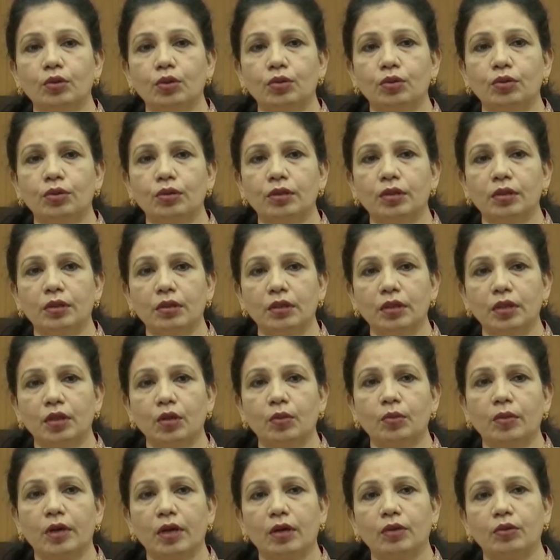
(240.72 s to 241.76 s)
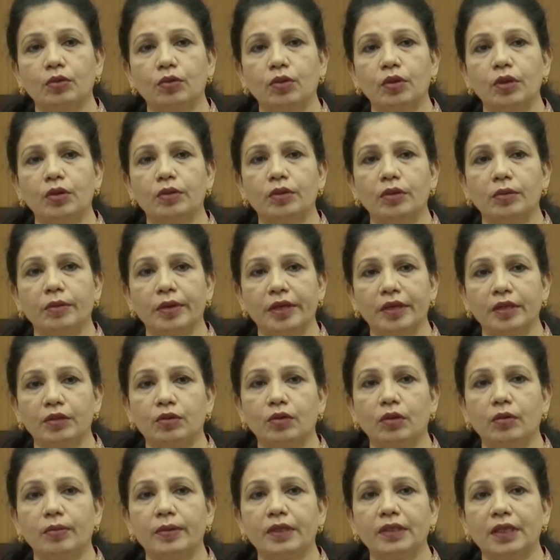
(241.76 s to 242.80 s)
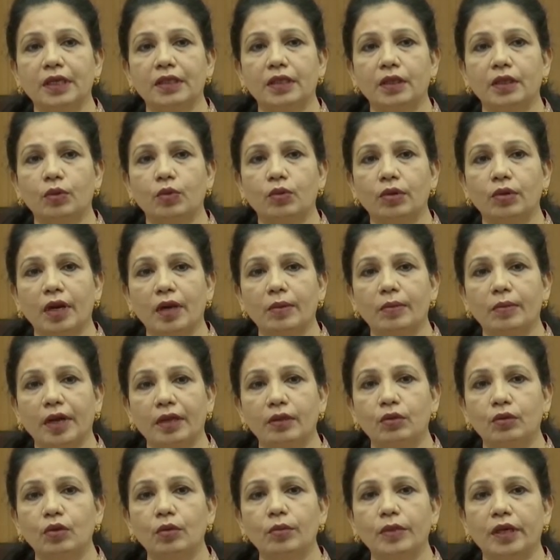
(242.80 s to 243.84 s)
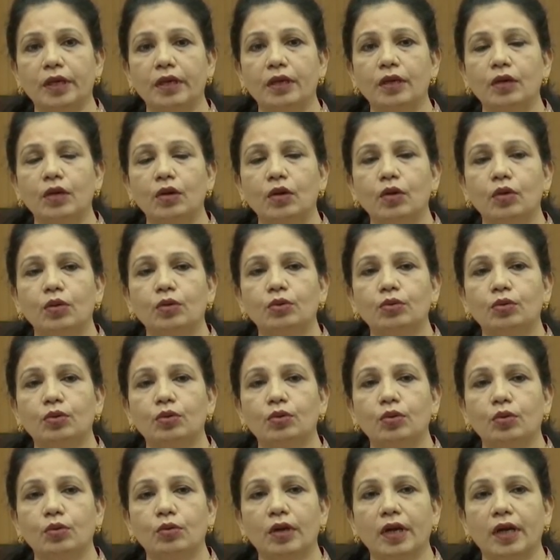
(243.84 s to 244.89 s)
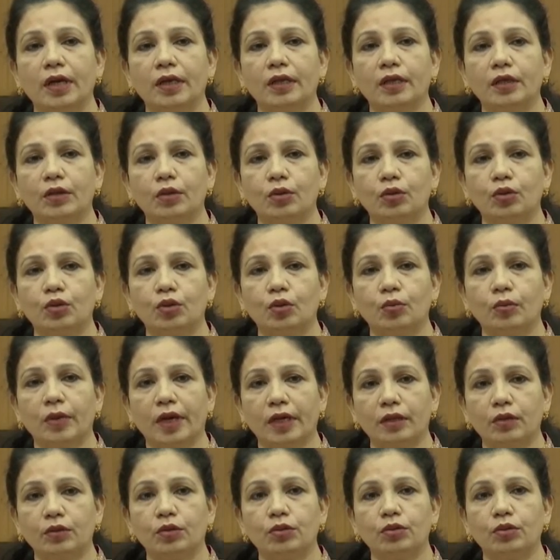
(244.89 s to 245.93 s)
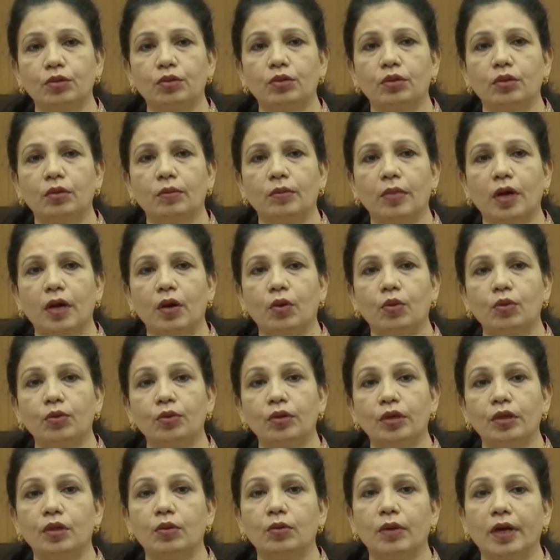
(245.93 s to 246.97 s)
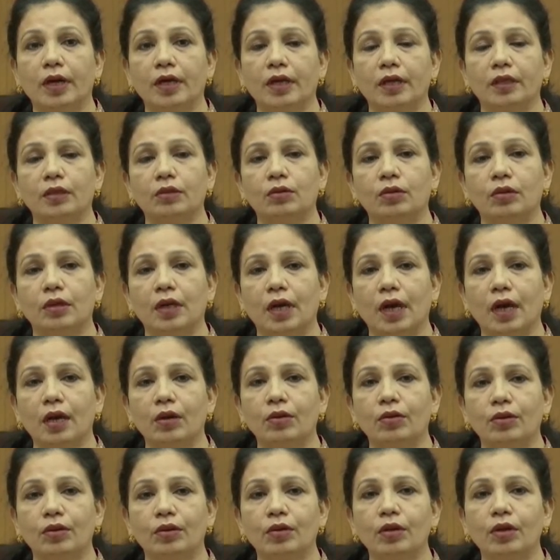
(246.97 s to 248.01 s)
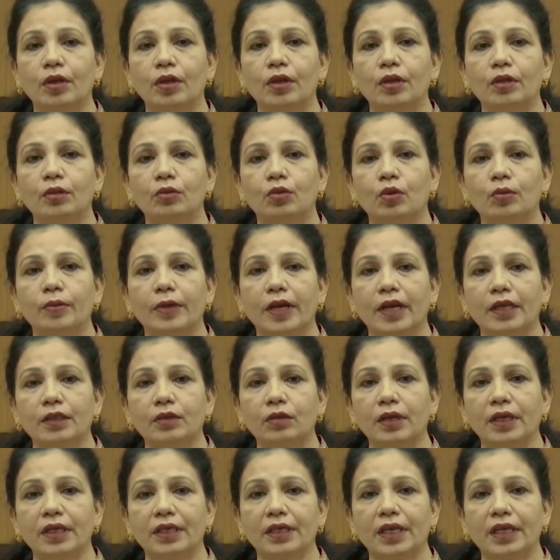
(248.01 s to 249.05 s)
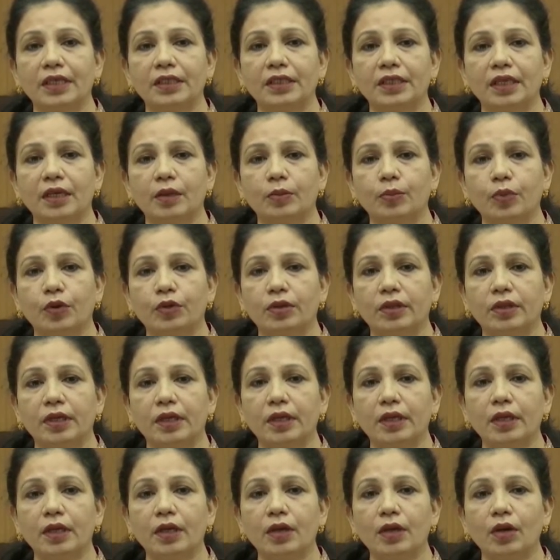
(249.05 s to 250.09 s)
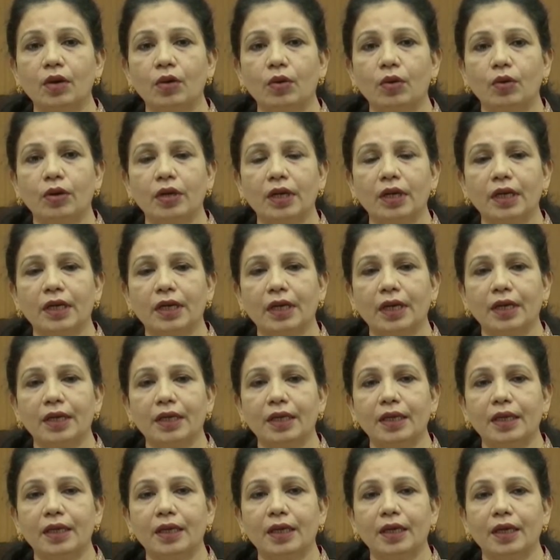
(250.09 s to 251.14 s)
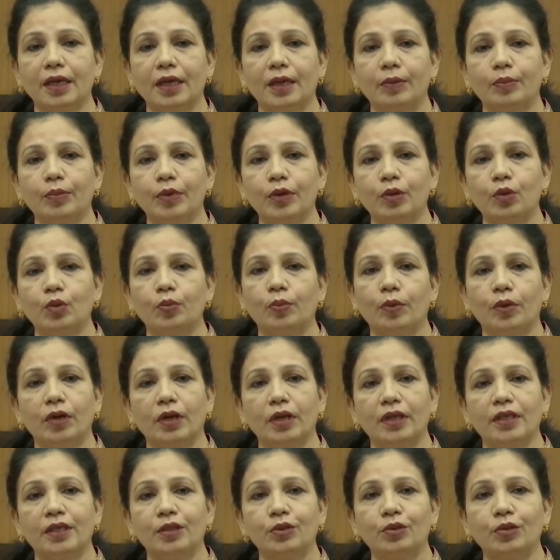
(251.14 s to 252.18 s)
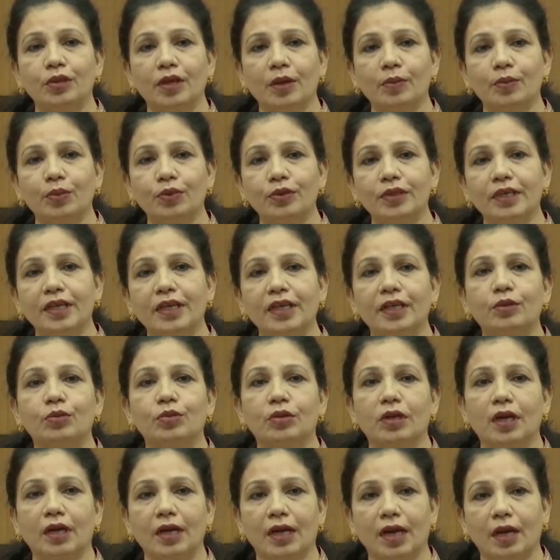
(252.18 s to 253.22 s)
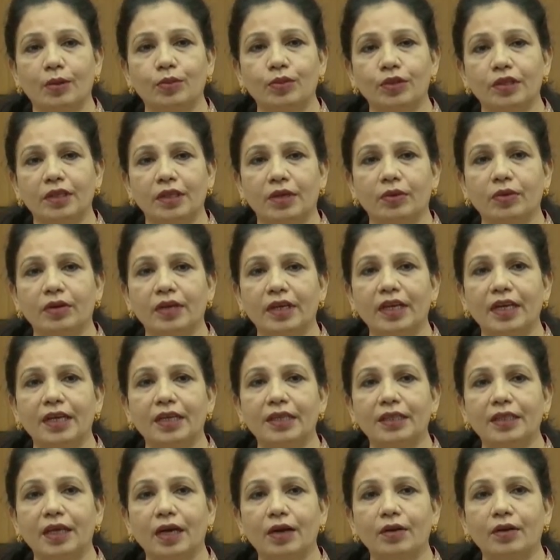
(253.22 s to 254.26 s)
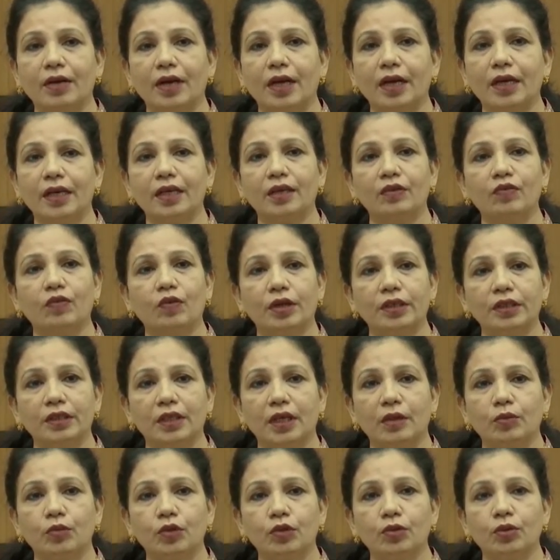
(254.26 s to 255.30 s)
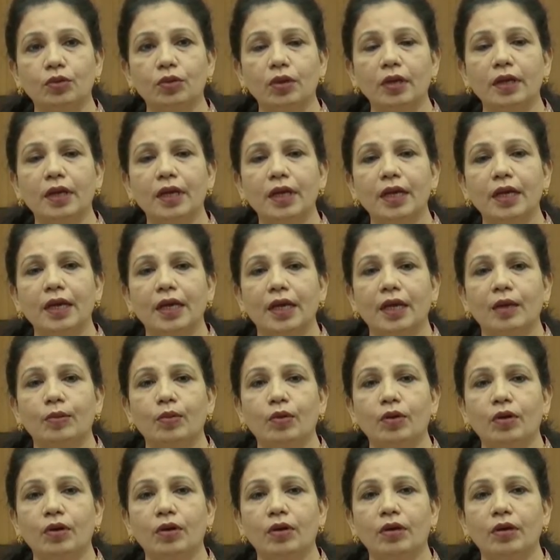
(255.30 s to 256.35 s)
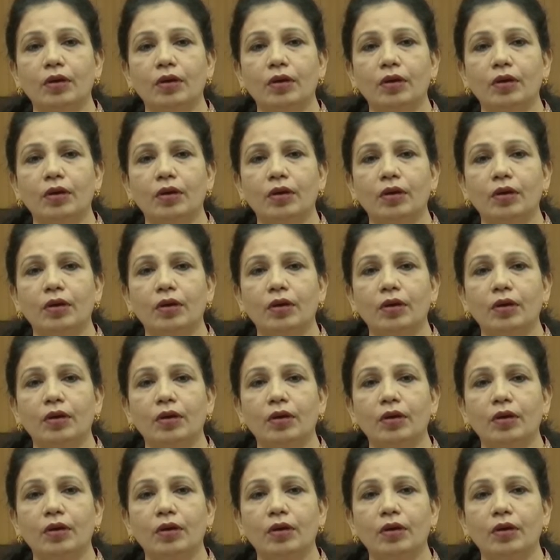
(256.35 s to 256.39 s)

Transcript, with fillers: যত নিয়মকানুনগুলি উনি মেনে চলবেন যাতে ওনার মাধ্যমে অন্তত ওনার নিকটতম আত্মীয়স্বজন বা অন্য কেউ আক্রান্ত না হন তবে আসলে টেস্টের প্রতি অনেকখানি বিরূপ কিছুটা বুঝে কিছুটা না বুঝে অনেকেরই ধারণা ইনফ্লুয়েঞ্জার মতো এবং